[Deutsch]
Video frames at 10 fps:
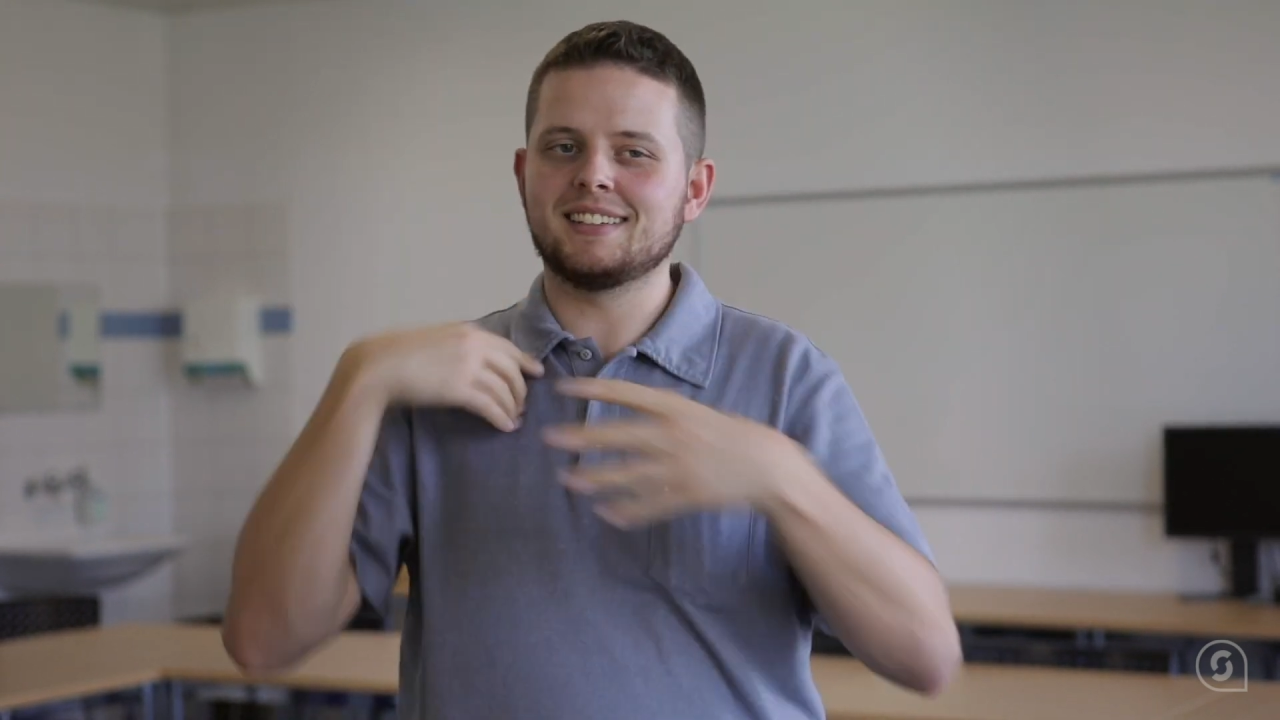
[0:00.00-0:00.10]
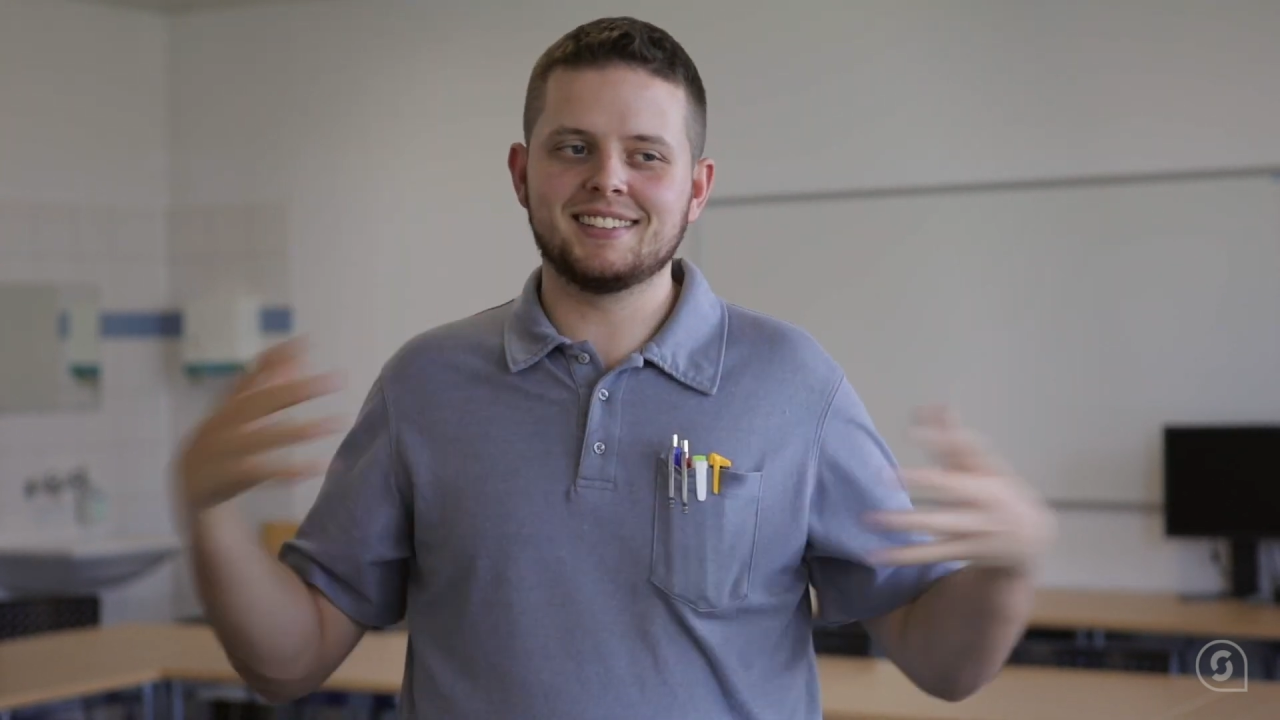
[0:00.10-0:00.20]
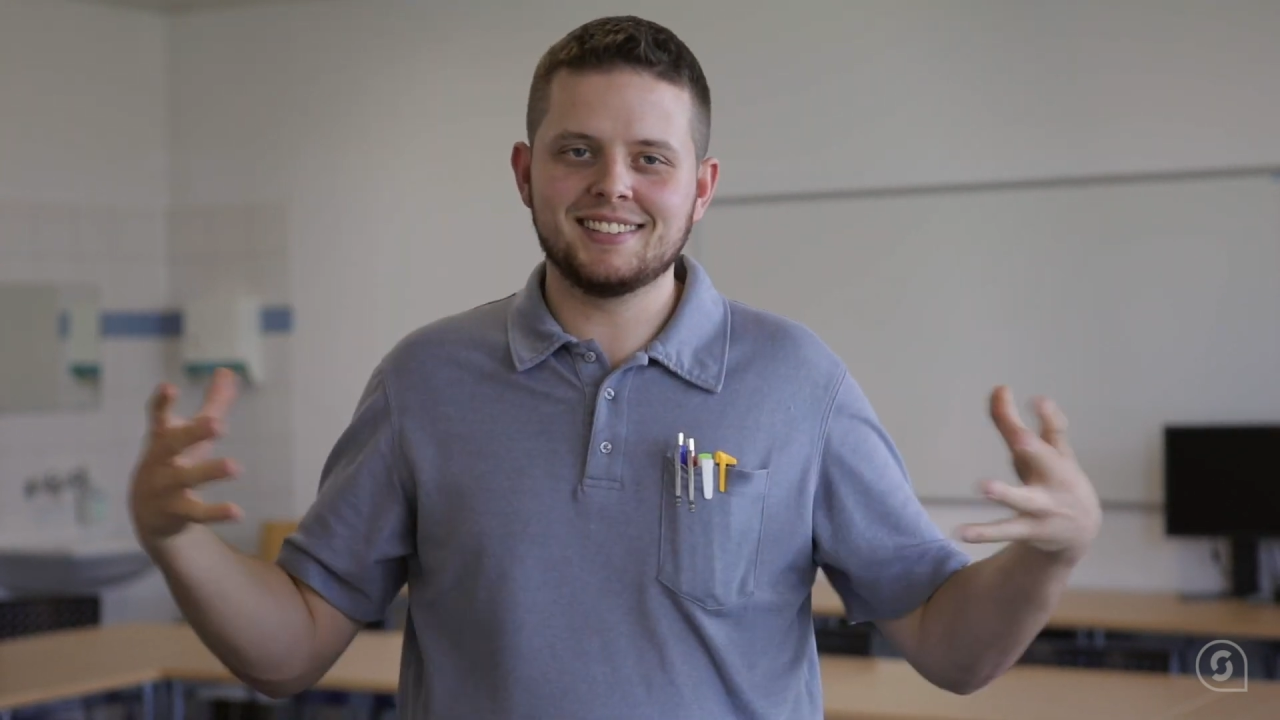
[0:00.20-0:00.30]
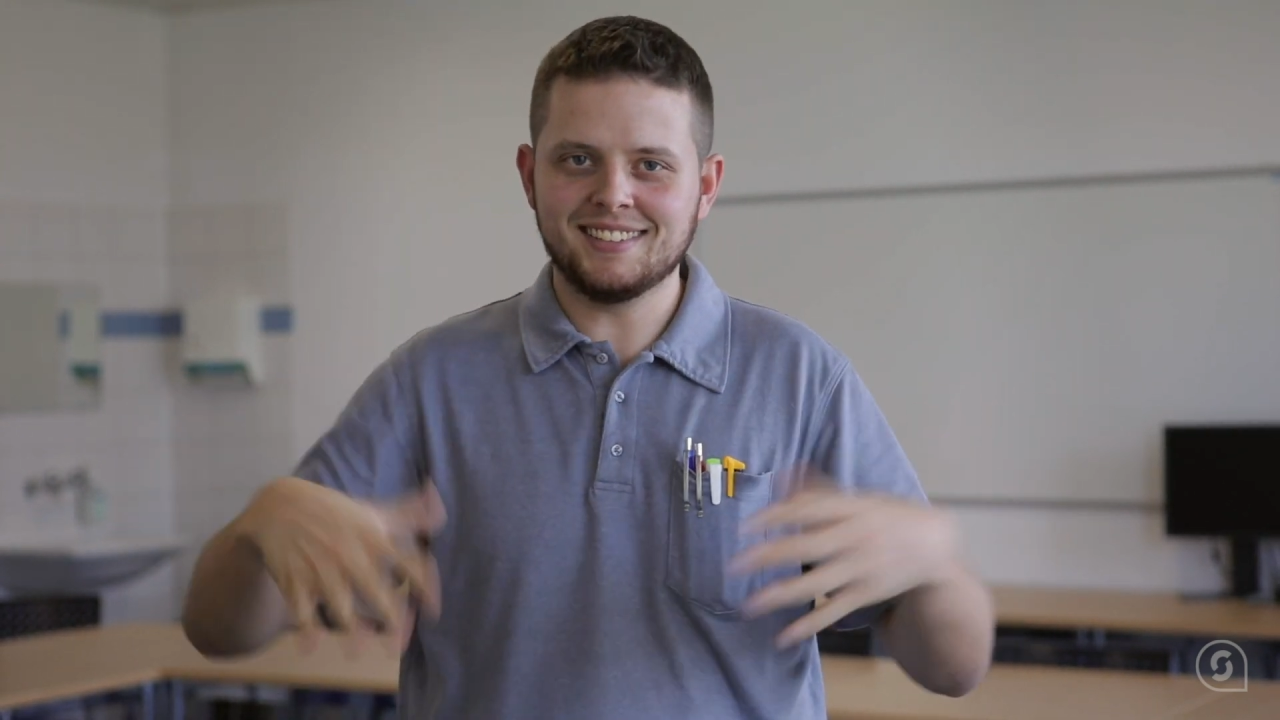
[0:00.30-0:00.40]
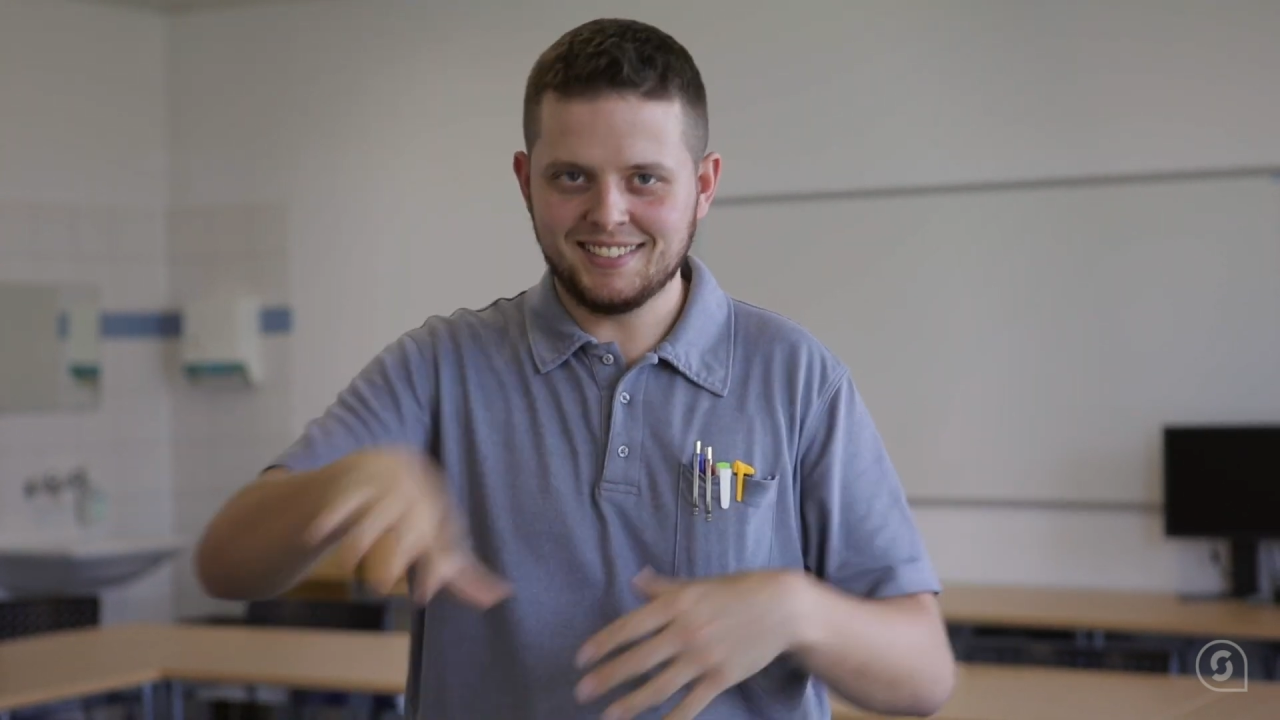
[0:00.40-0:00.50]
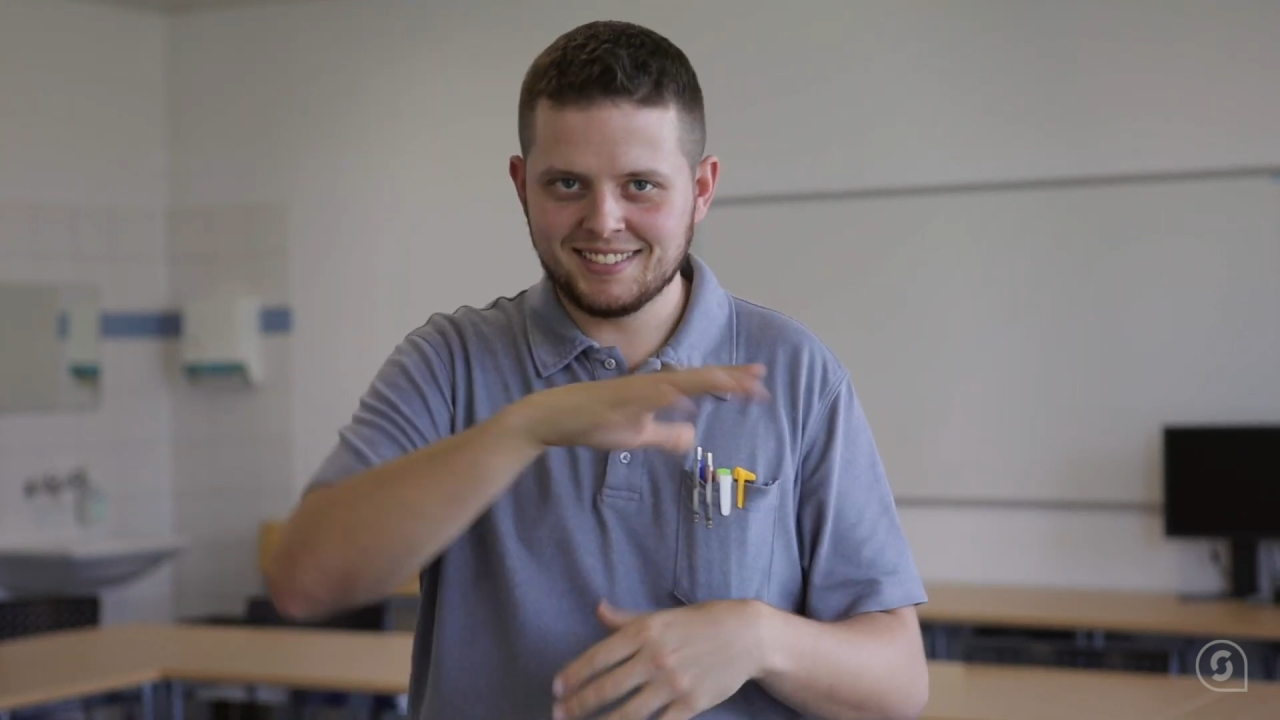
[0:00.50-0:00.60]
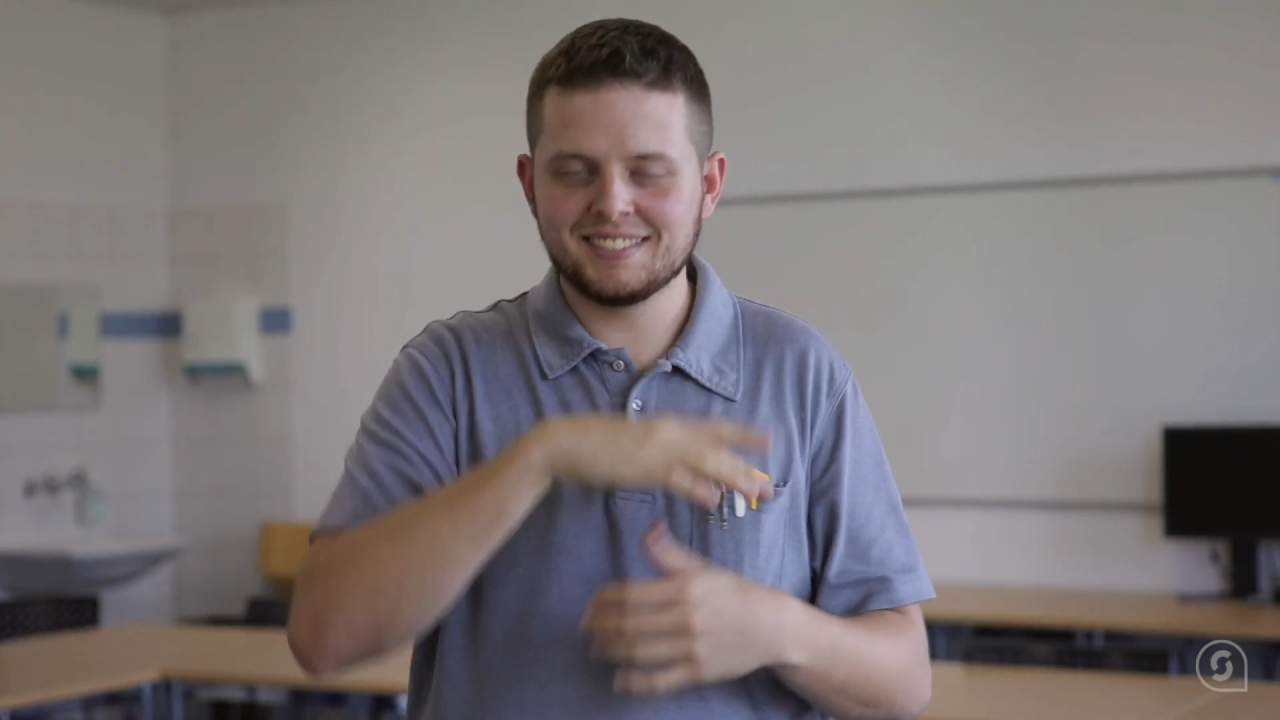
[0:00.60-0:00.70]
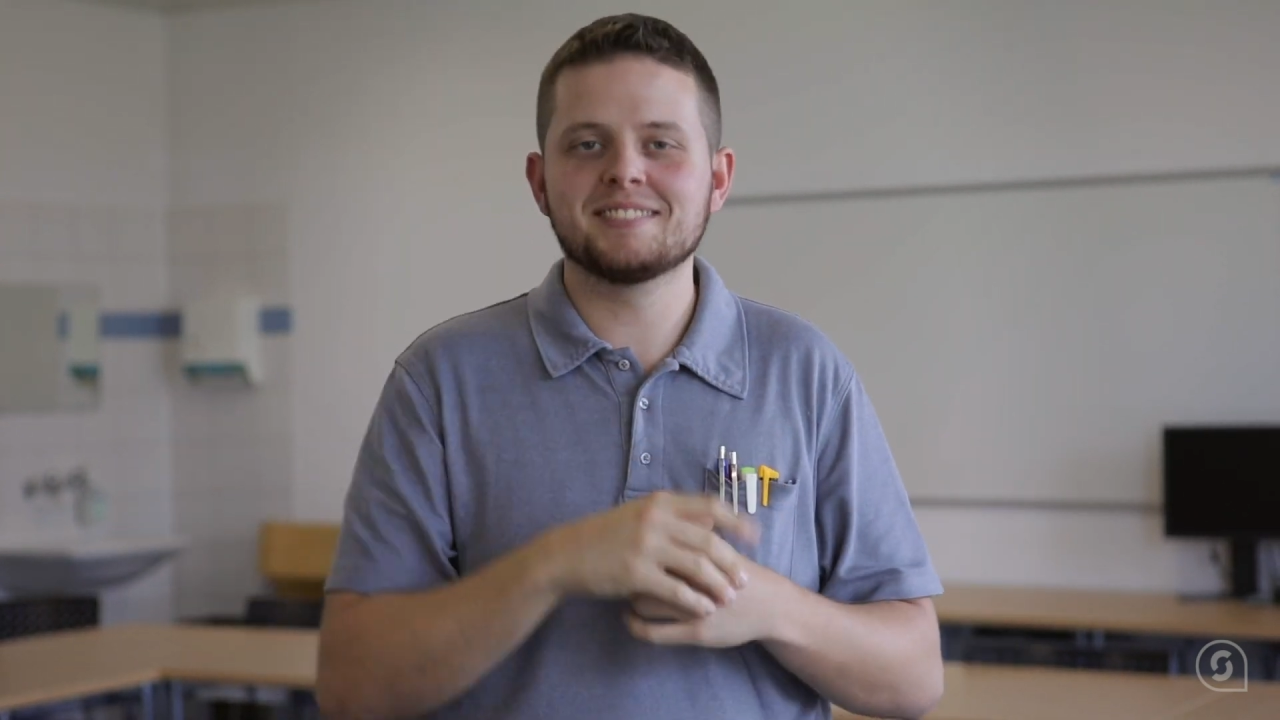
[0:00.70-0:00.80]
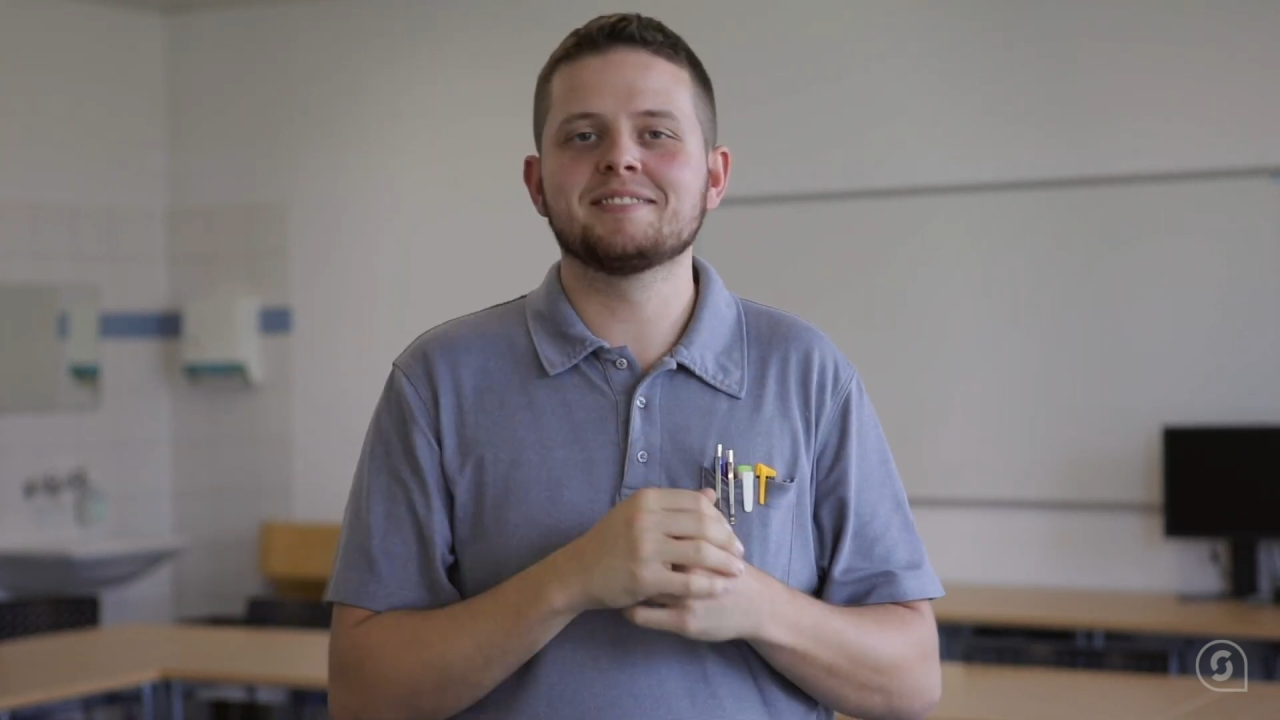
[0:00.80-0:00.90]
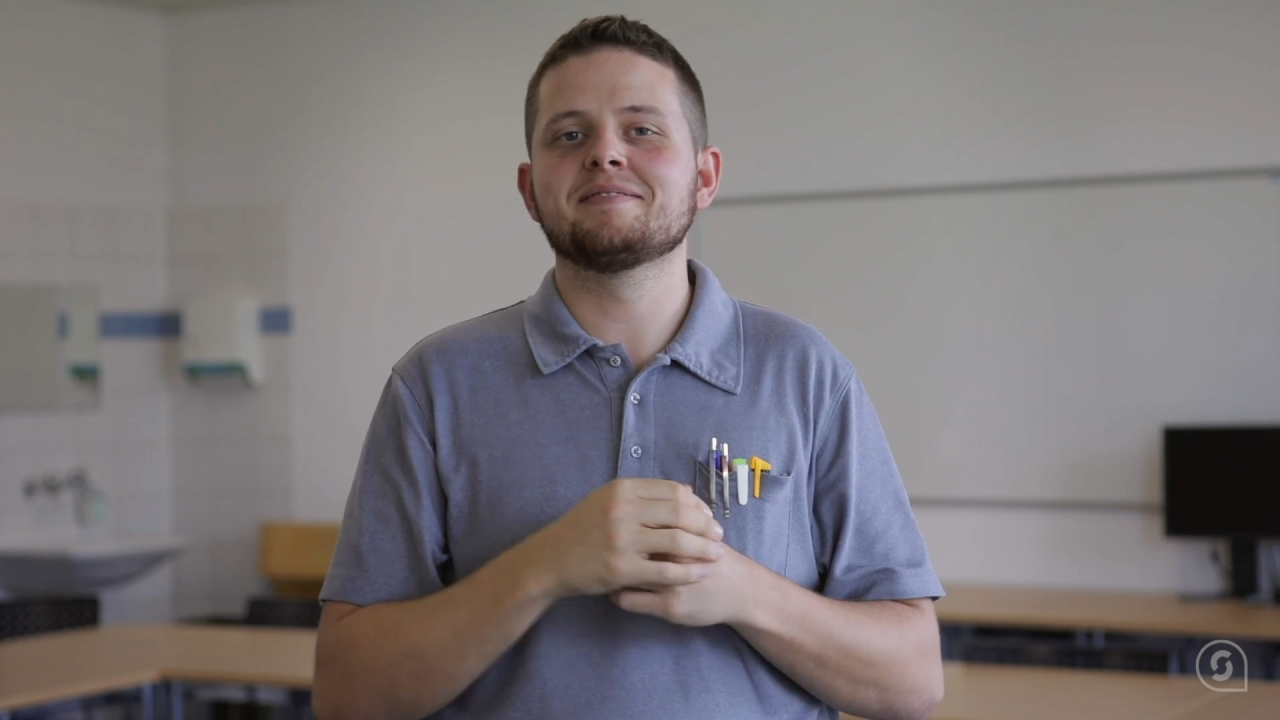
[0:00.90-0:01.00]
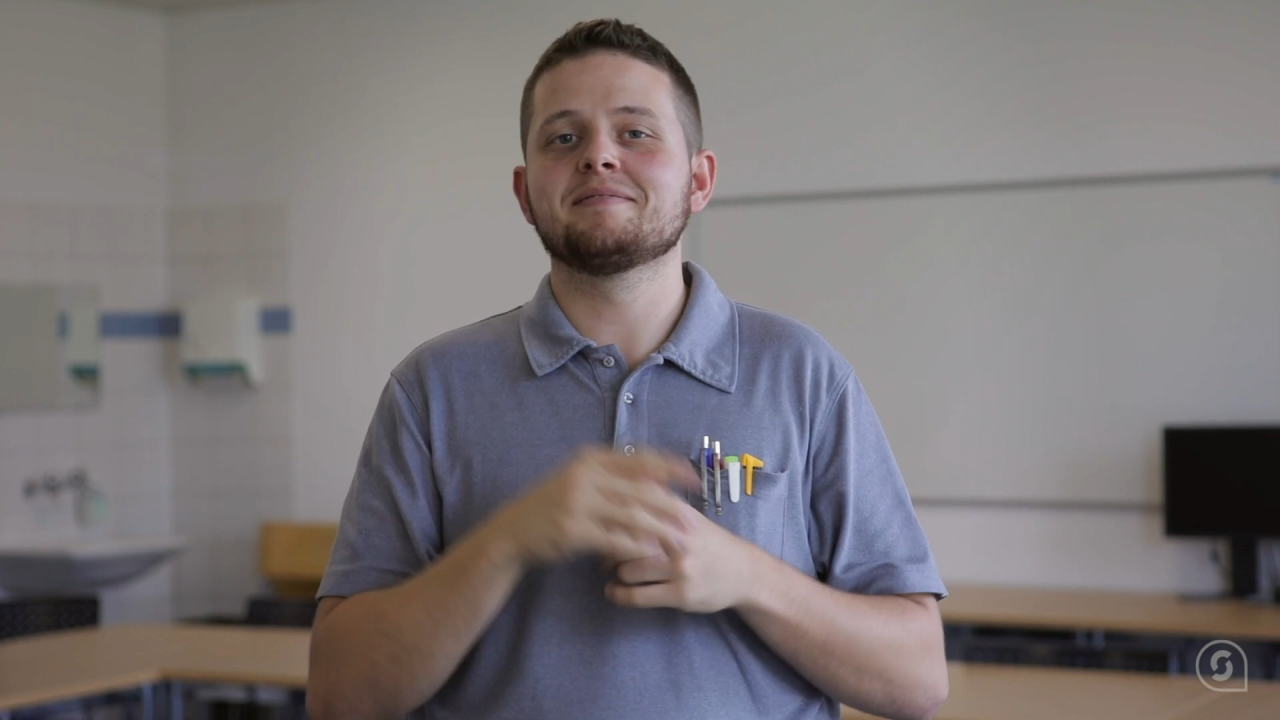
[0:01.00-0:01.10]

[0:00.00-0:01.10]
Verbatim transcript: zusammenarbeite.